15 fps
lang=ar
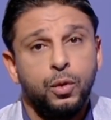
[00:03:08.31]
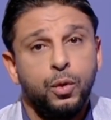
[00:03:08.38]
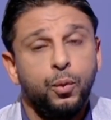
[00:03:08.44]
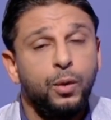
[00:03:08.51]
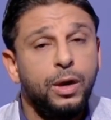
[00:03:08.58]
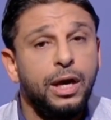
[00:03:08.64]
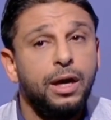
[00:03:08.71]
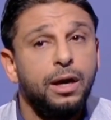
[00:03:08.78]

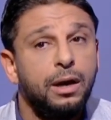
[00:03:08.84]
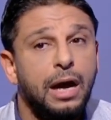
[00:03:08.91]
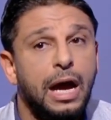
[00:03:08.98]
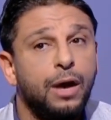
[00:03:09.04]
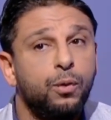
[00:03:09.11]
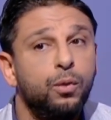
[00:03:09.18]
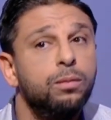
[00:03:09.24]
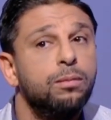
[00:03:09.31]

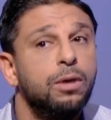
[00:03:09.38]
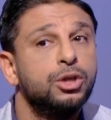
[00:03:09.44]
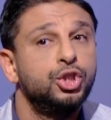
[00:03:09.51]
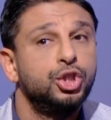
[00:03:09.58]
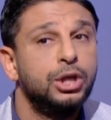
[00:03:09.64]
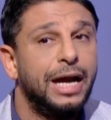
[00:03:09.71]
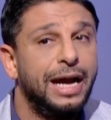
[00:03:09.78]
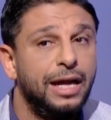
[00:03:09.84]
وهيكون
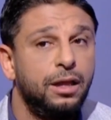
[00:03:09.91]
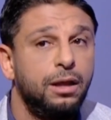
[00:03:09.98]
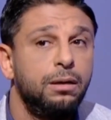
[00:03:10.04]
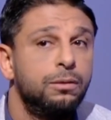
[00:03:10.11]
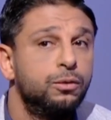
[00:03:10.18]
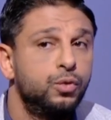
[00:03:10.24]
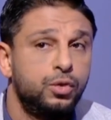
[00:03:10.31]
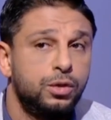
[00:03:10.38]
ماتش عادي
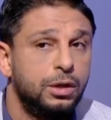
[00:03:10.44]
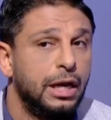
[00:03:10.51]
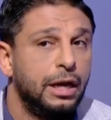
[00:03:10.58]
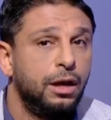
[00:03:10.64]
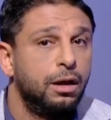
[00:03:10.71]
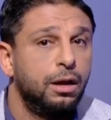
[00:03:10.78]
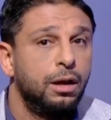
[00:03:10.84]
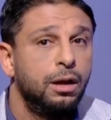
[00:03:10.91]
خصوصا يعني
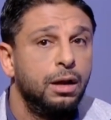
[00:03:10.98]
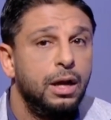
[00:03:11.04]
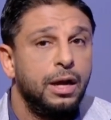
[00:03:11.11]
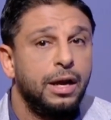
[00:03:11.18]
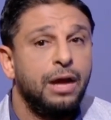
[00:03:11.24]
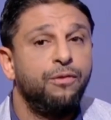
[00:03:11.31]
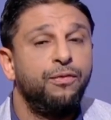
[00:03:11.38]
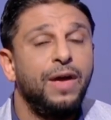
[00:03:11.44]
ان
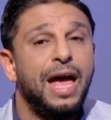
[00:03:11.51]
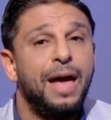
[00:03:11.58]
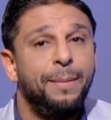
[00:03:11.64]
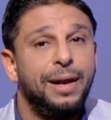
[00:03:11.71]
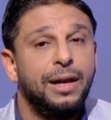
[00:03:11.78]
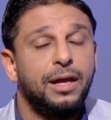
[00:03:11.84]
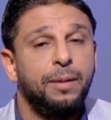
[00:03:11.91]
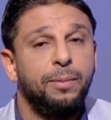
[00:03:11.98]
كان في
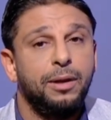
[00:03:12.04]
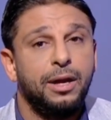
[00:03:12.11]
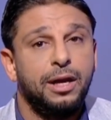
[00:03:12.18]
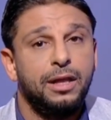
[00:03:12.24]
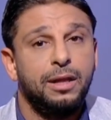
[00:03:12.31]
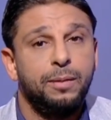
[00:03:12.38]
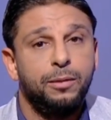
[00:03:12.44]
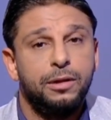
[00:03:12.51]
امل كبير
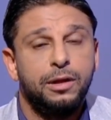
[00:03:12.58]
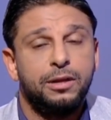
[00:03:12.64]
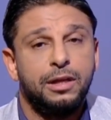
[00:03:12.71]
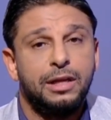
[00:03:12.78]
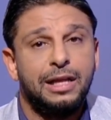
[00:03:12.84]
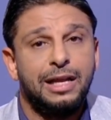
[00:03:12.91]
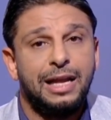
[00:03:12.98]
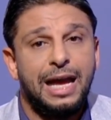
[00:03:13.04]
جدا من اداره
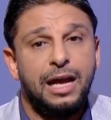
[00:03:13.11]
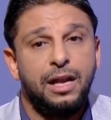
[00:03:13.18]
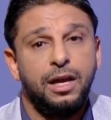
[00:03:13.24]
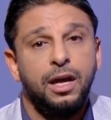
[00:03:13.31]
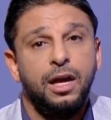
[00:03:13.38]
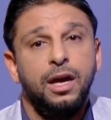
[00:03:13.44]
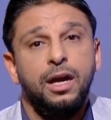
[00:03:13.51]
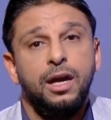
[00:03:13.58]
النادي الاهلي
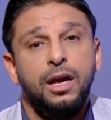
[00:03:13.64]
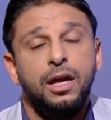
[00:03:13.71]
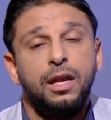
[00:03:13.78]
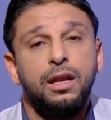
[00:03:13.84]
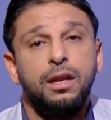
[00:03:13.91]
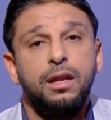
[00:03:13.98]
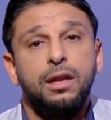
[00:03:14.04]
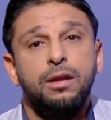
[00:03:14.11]

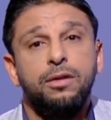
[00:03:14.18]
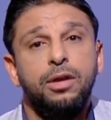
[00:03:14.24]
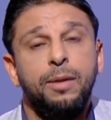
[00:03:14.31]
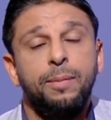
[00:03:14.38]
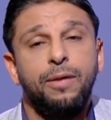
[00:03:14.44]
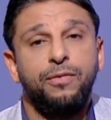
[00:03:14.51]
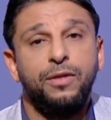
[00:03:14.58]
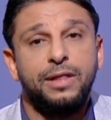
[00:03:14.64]
ان
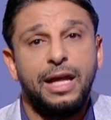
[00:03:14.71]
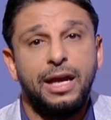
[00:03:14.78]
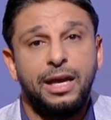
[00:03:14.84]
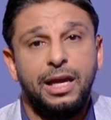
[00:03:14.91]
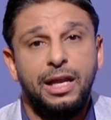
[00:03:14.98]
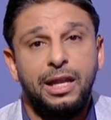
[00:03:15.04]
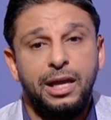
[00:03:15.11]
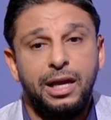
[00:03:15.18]
يبقى في
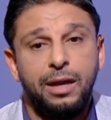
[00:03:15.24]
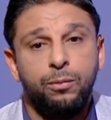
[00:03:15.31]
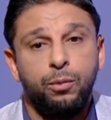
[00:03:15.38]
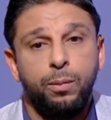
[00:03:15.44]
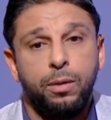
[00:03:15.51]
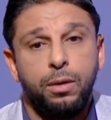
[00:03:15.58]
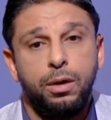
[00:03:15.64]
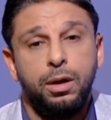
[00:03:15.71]
تاجيل
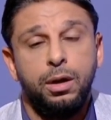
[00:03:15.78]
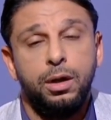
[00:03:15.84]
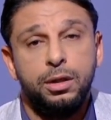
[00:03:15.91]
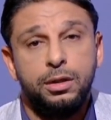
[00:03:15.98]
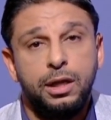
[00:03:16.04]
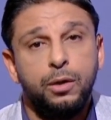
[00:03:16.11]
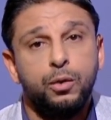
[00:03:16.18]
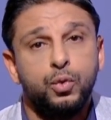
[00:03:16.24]
للمباراه
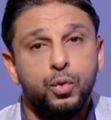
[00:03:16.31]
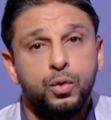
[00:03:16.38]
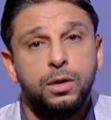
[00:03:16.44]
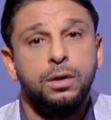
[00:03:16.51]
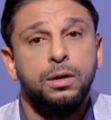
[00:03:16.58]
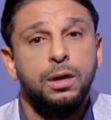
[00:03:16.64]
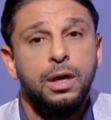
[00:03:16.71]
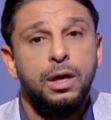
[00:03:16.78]
دي خصوصا